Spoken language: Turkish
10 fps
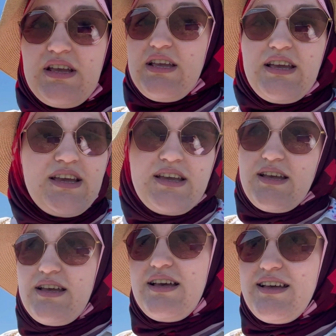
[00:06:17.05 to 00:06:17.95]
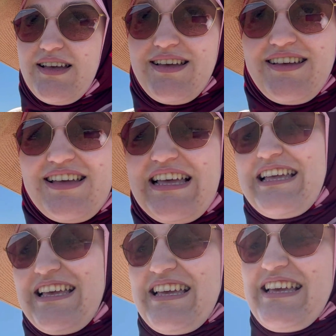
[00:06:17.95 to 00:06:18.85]
Eğer bir kilonun altında
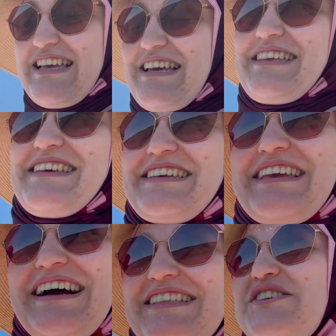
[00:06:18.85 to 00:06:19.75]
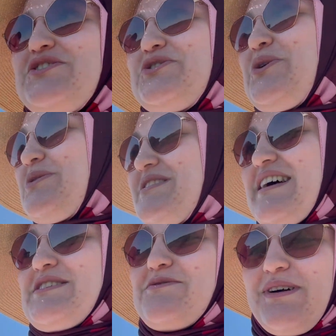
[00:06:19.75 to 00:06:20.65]
kalırsa 6 euro. Yani çok
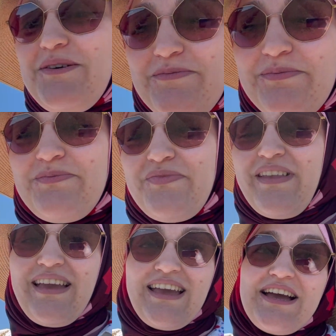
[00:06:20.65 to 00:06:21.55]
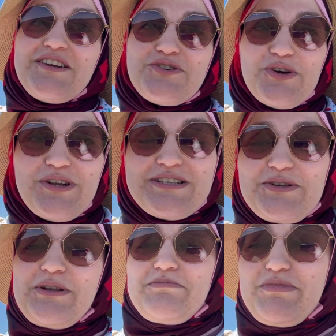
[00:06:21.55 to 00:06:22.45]
saçma. Şöyle
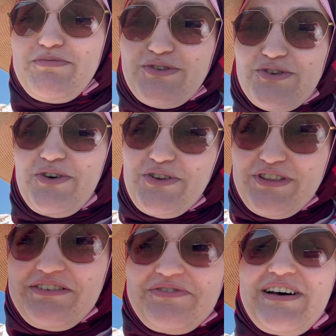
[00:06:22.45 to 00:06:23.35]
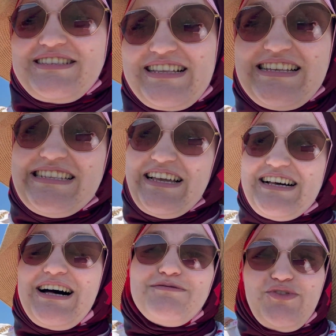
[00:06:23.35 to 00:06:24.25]
söyleyeyim bir buçuk eurodan fazlaysa
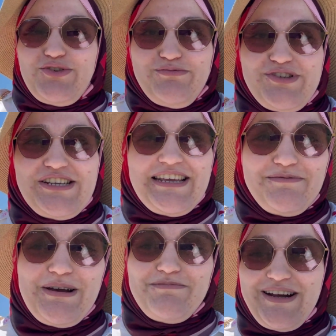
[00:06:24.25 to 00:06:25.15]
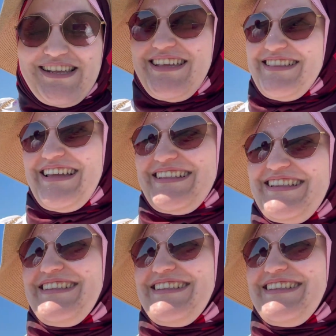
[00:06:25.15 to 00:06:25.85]
almıyorum çileği ben marketten.